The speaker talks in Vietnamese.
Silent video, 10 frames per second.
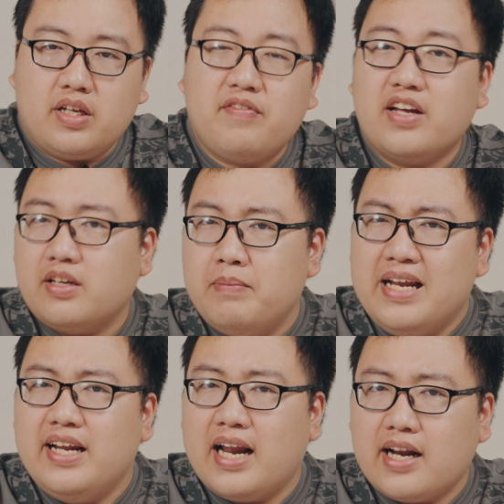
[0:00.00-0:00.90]
Thế vậy thì
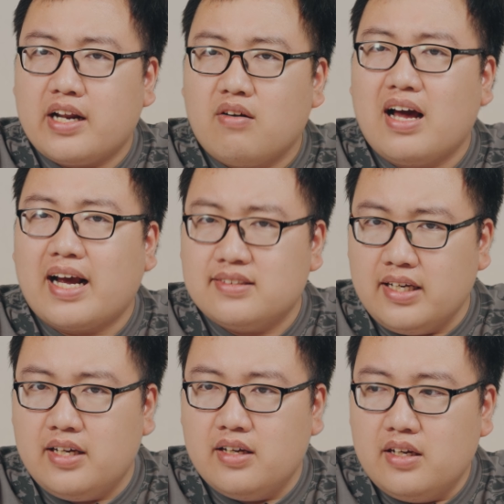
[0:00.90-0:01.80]
mini LED này nó là cái
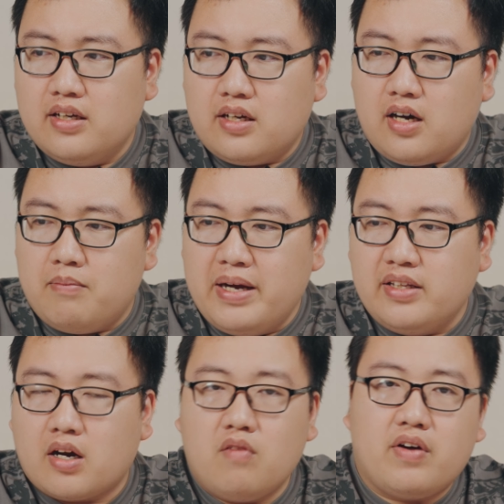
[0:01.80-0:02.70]
gì? Mình
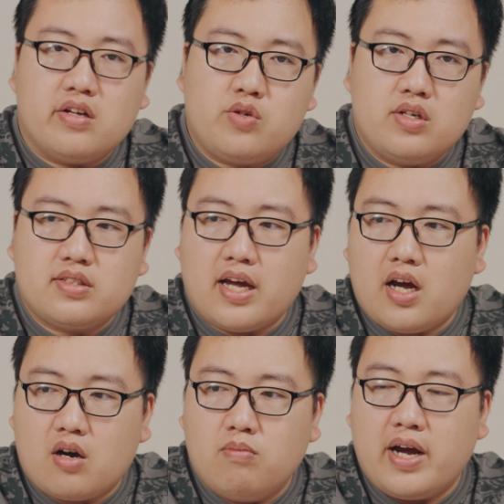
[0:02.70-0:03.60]
thì không phải là chuyên
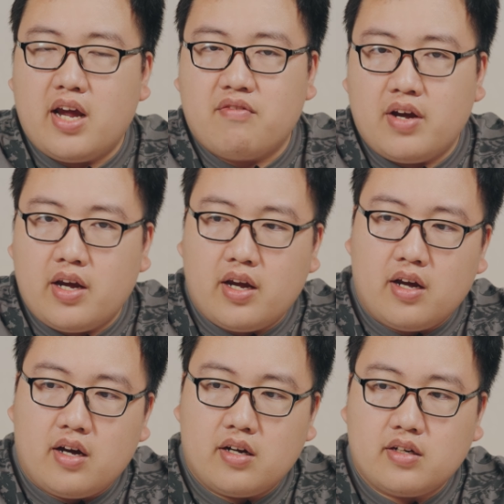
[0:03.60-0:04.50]
gia công nghệ về
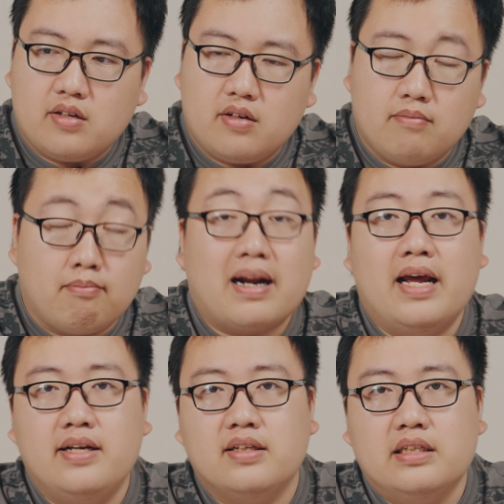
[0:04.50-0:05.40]
màn
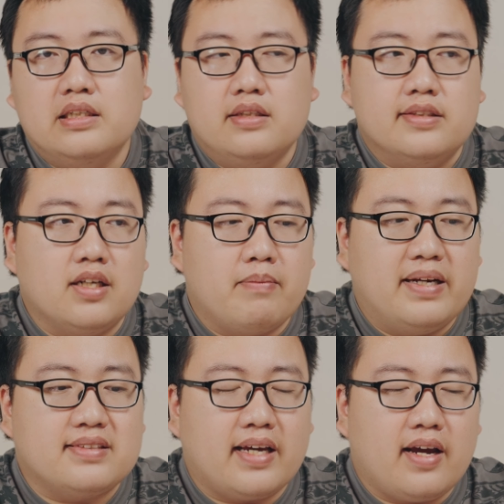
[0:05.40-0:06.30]
hình, nhưng mà
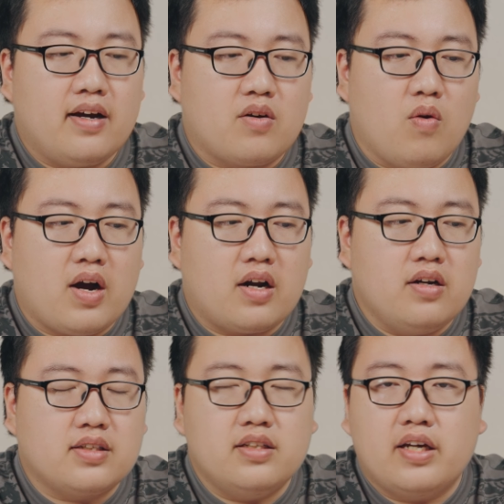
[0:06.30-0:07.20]
mình sẽ cố gắng
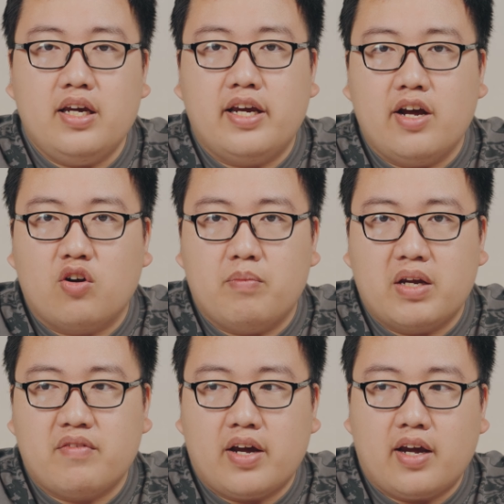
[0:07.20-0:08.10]
đưa ra những cái ý kiến của
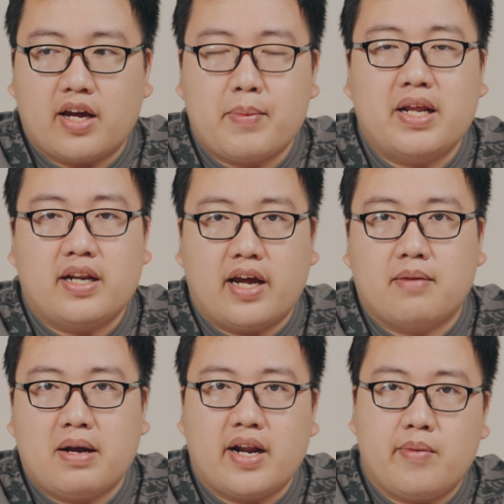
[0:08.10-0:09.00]
mình về cái màn hình này.
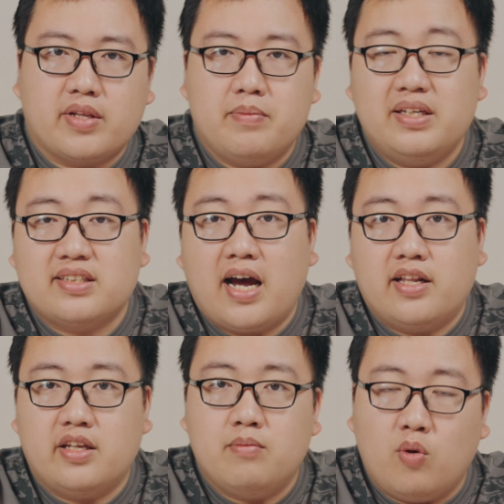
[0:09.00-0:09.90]
Bạn nào mà thấy mình
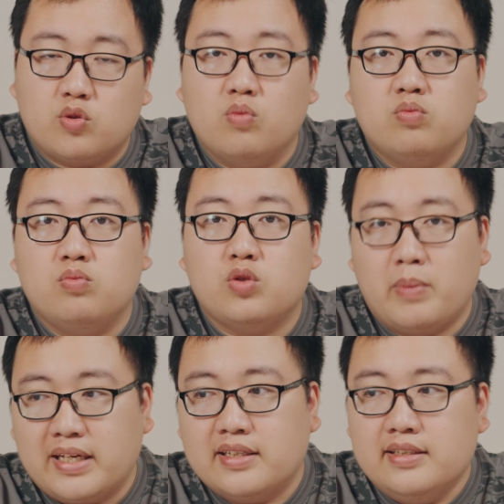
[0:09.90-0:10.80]
sai thì bổ sung cho
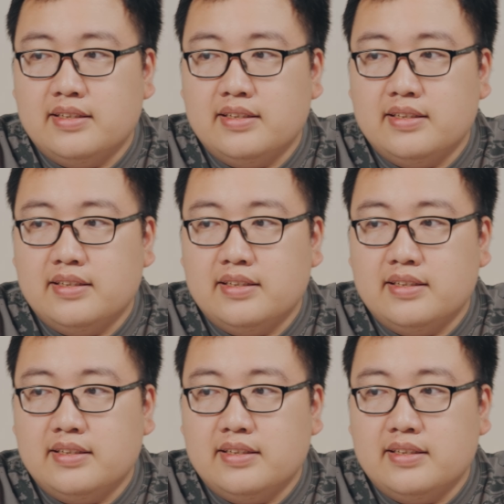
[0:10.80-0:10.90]
mình.